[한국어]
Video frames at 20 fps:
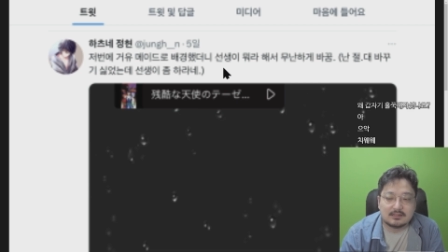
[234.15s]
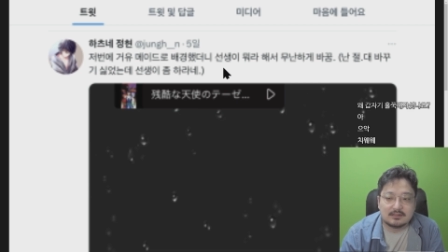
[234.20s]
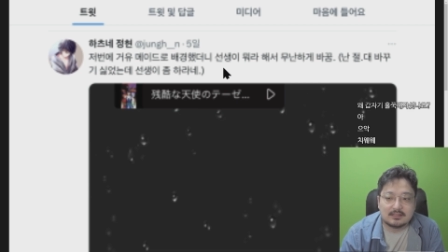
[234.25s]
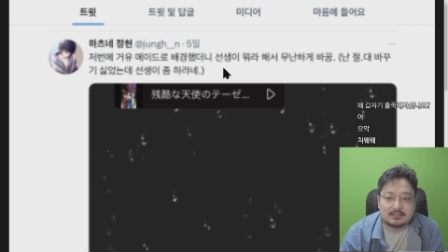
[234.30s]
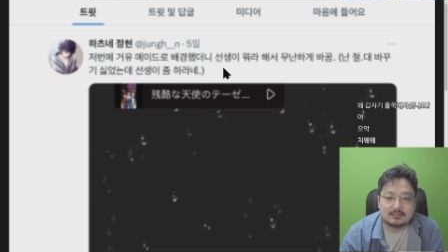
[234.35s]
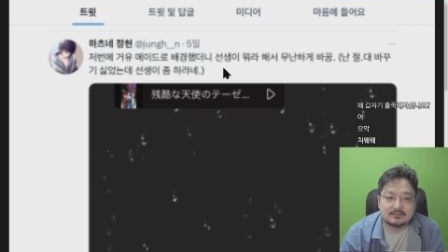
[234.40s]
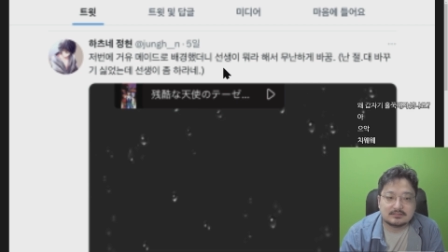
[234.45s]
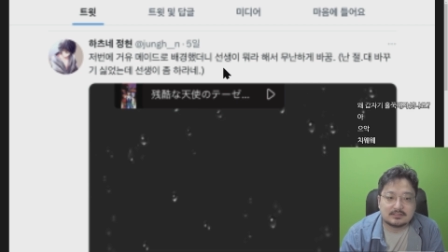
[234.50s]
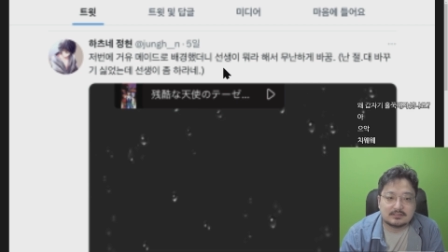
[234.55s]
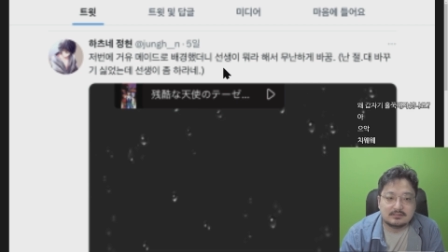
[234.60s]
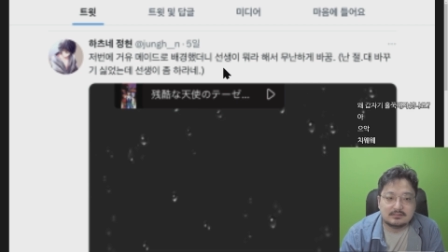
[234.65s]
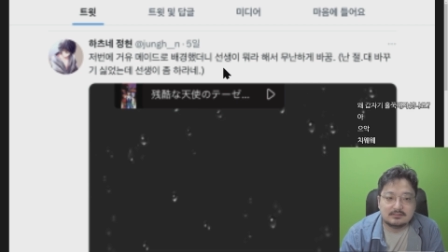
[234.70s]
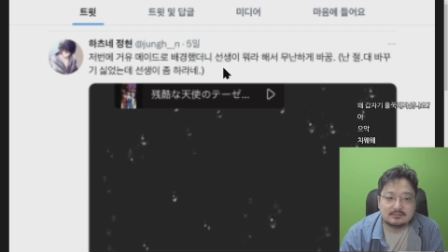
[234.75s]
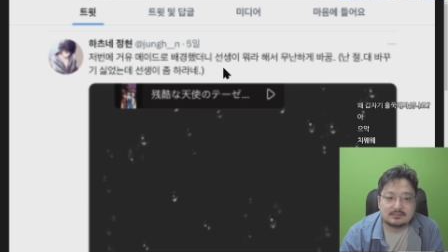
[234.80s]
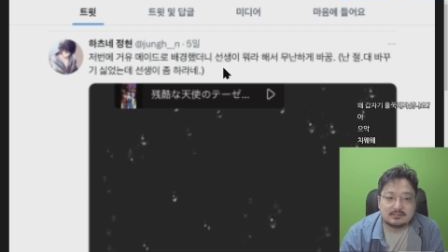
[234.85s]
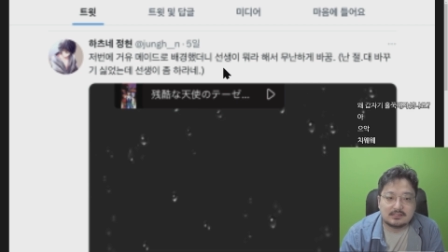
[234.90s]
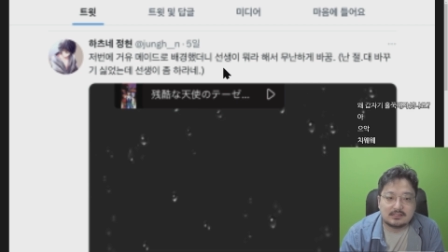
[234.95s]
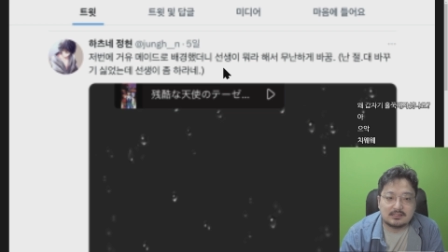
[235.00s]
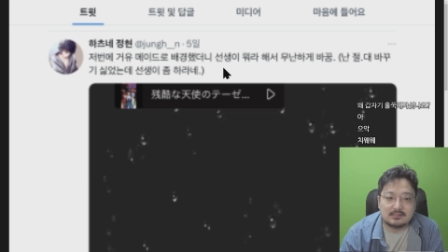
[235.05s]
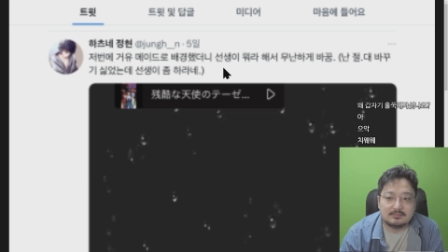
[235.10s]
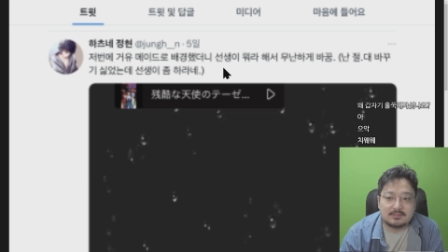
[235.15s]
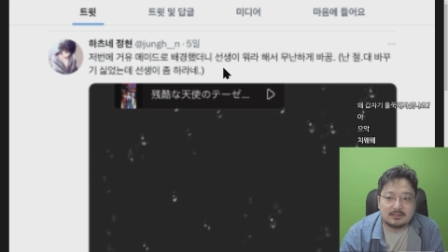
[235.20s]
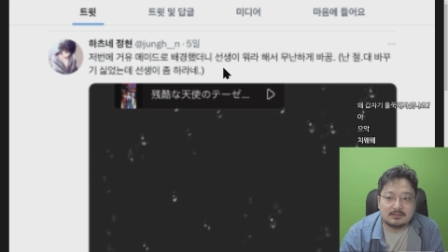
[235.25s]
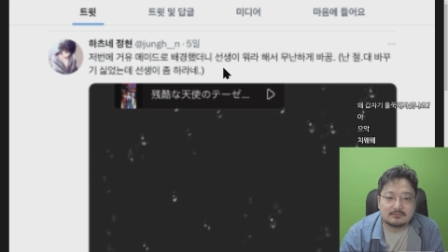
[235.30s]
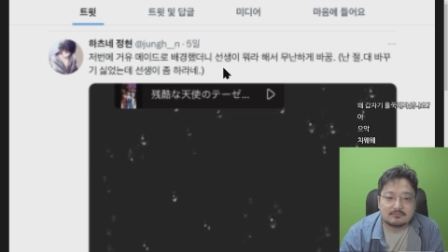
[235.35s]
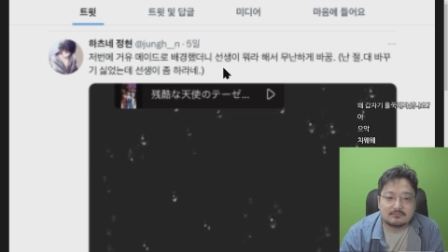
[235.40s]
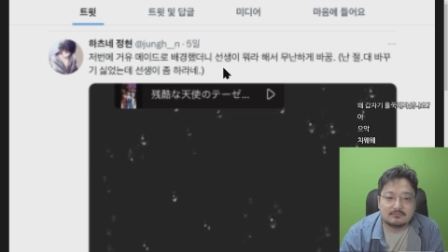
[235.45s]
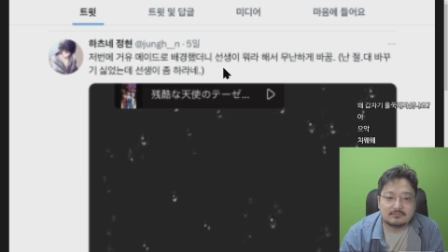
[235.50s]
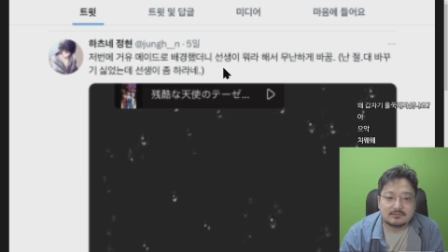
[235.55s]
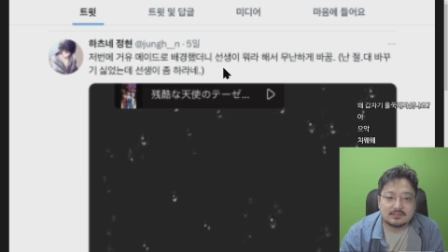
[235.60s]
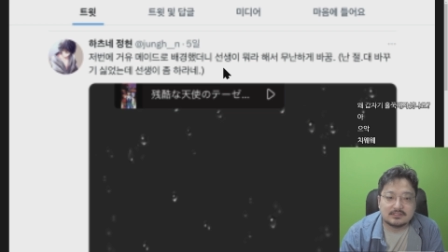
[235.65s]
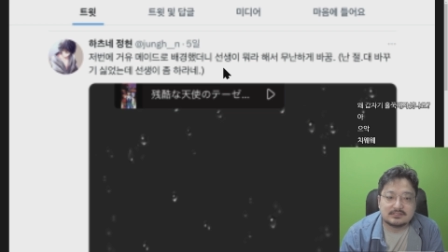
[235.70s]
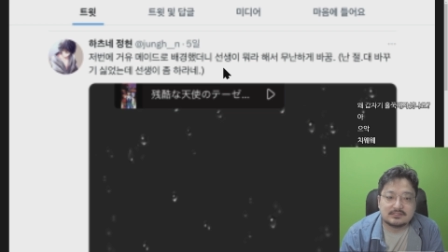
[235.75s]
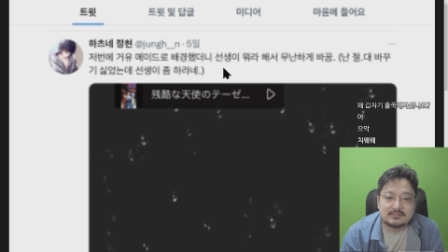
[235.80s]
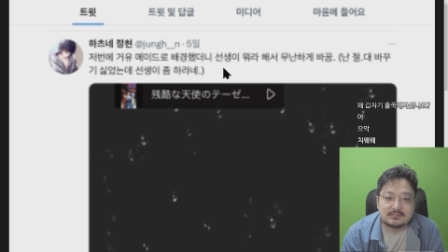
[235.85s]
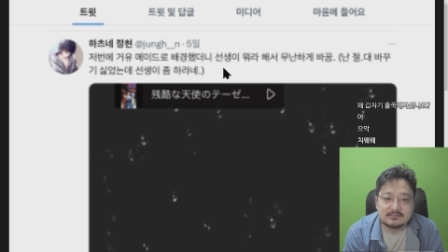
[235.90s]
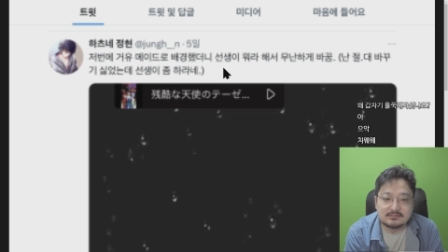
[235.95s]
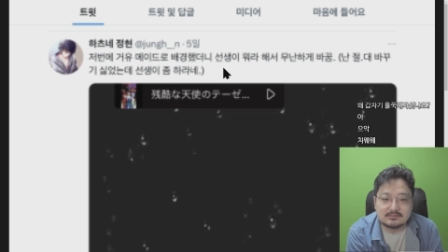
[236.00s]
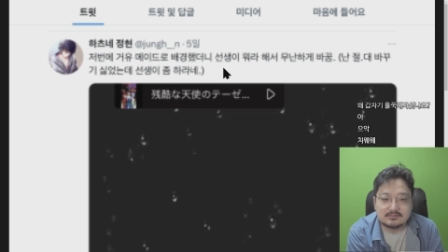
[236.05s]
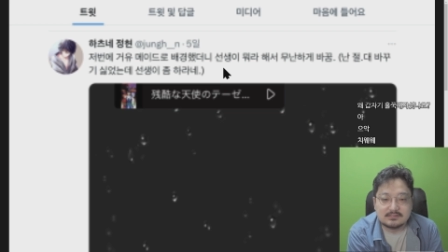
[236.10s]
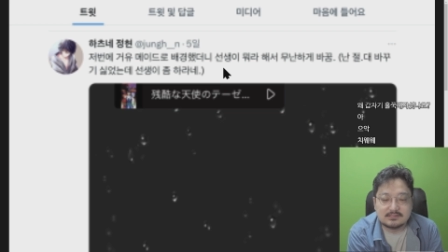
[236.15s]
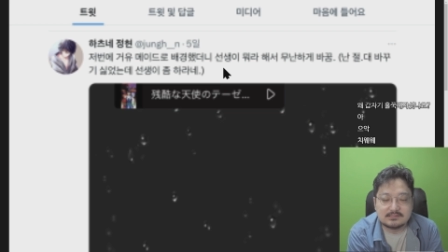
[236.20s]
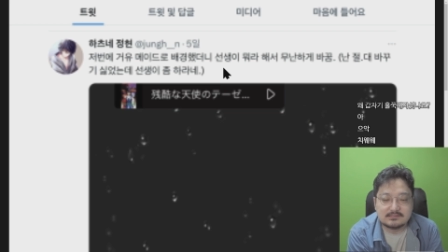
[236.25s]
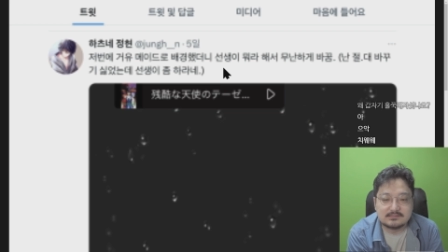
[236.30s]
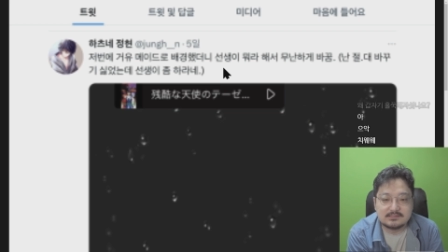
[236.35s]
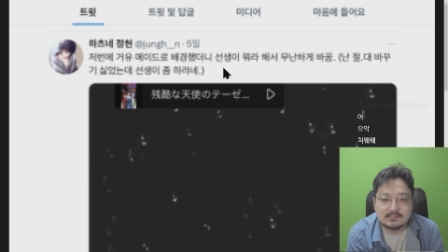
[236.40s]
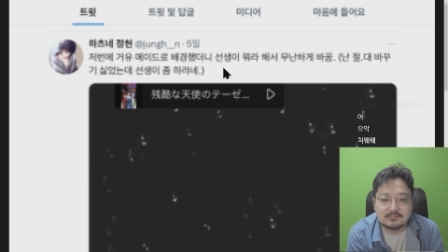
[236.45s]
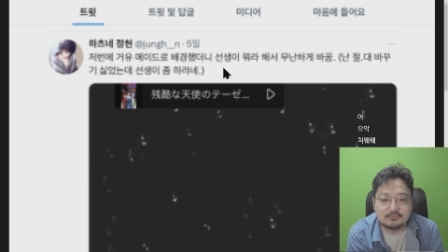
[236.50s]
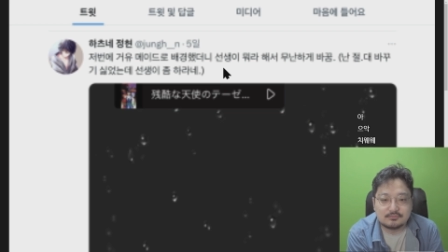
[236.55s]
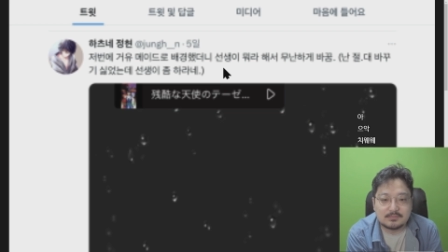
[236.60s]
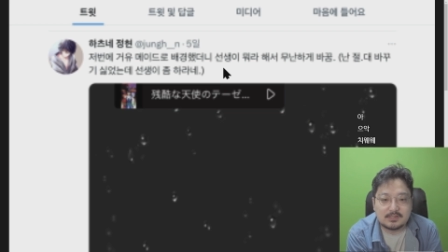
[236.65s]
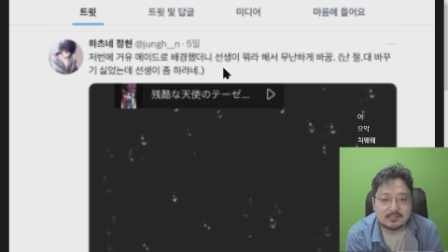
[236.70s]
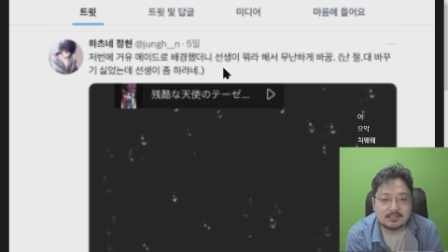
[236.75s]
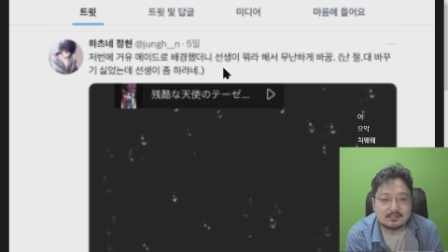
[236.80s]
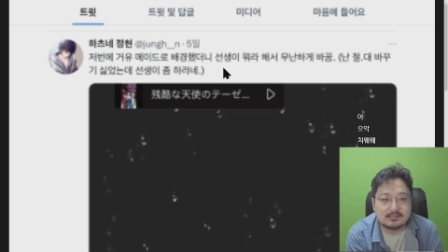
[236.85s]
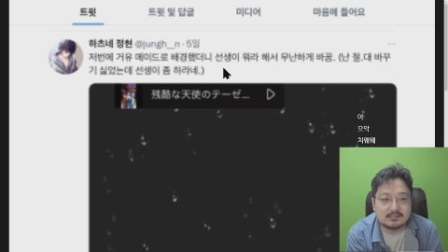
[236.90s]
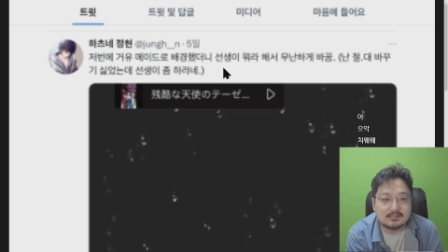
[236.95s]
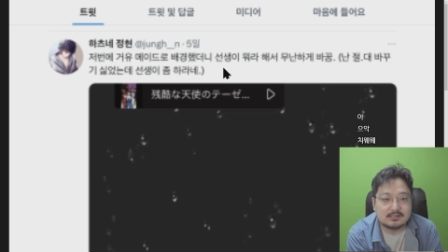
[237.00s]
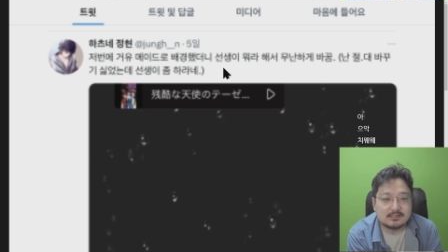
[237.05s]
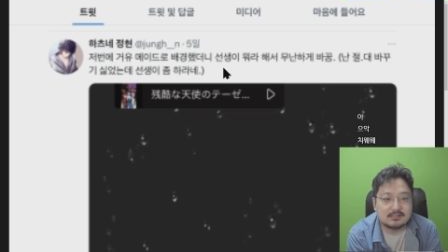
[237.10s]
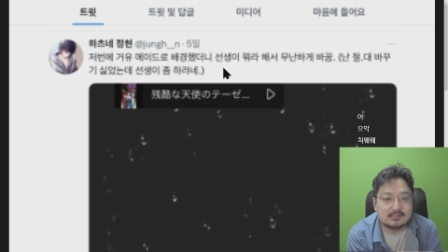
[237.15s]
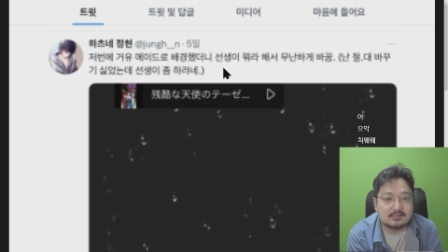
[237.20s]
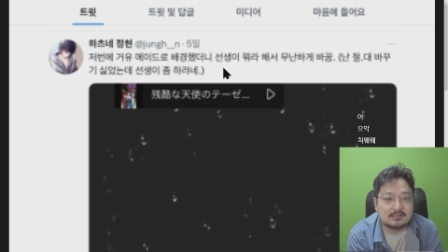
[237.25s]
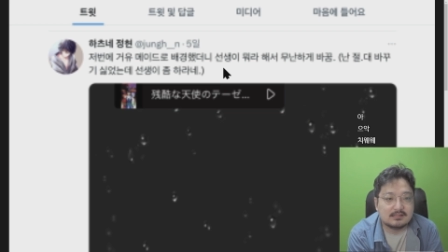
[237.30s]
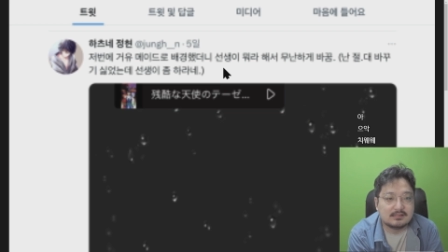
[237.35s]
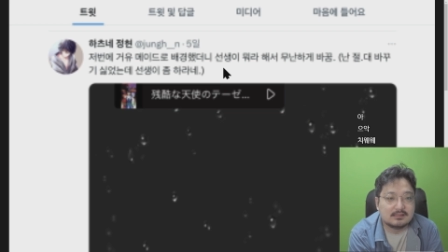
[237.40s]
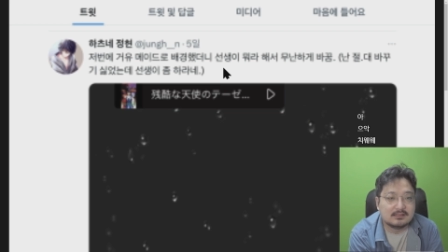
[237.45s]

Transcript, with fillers: 난 절대 바꾸기 싫었는데 선생이 좀 하라네